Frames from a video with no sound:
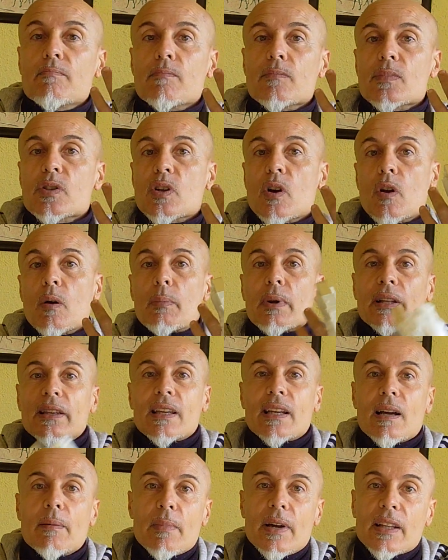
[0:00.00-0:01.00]
sono
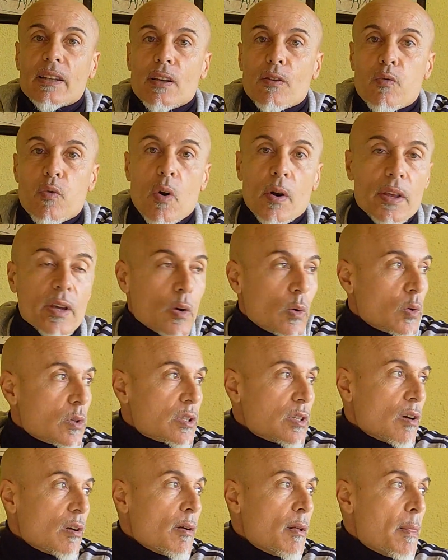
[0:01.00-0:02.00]
praticamente fuori
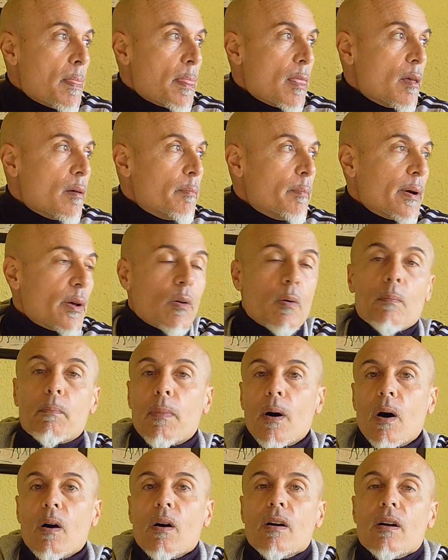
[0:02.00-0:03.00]
uso per un
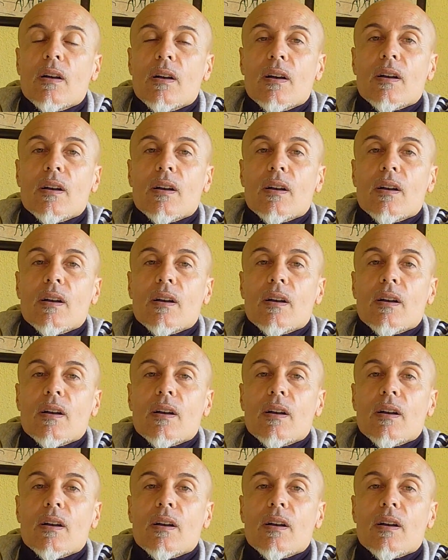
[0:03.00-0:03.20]
po',